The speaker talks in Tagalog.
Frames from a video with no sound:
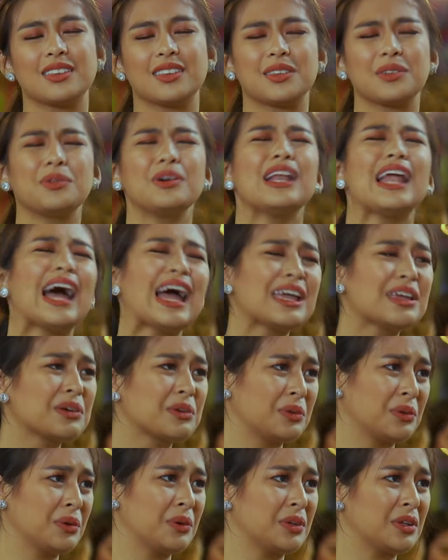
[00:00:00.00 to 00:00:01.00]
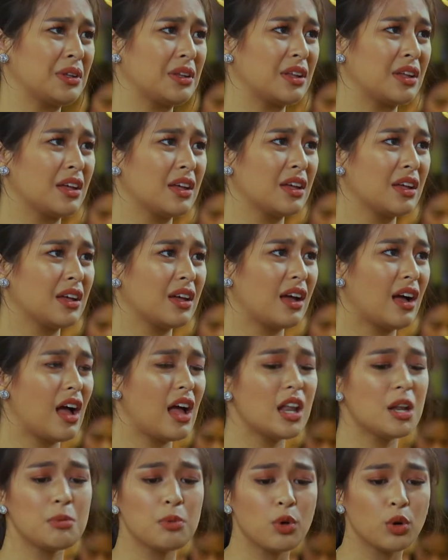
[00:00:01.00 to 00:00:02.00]
Wala yun.
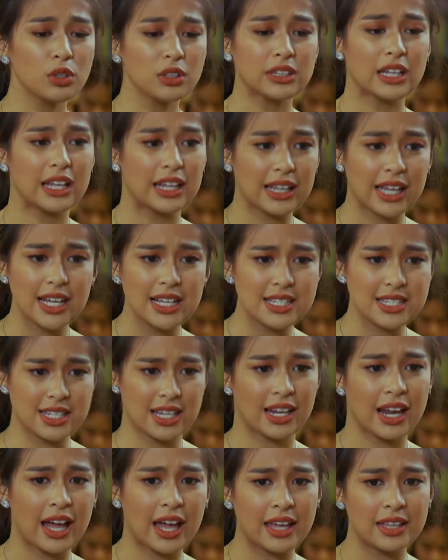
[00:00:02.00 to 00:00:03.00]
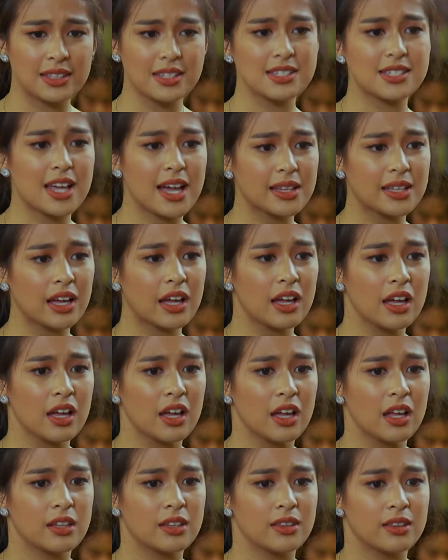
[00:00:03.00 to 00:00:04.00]
Alam mo kung talagang sila, iti eh sana
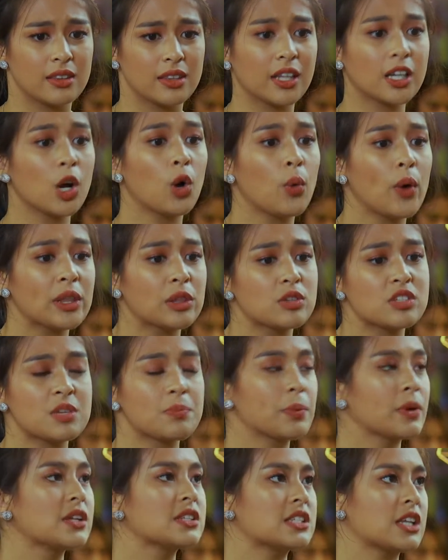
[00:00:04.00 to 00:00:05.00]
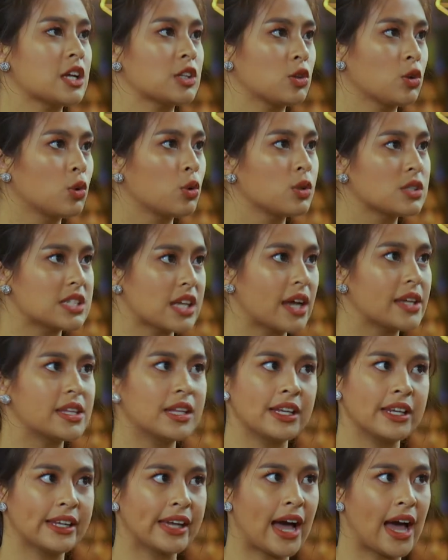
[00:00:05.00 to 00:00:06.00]
nagkakwento si Pearl sa'yo tungkol sa
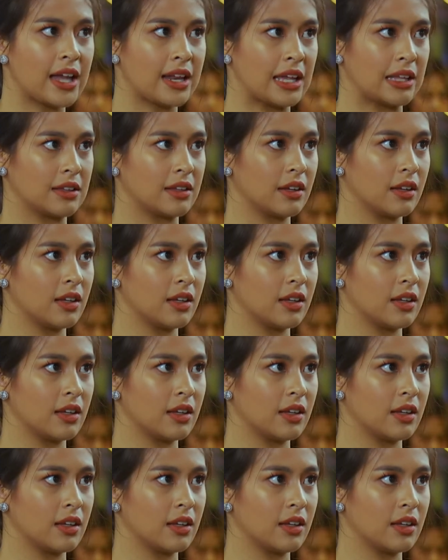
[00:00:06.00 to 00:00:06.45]
kanila ni Garrett.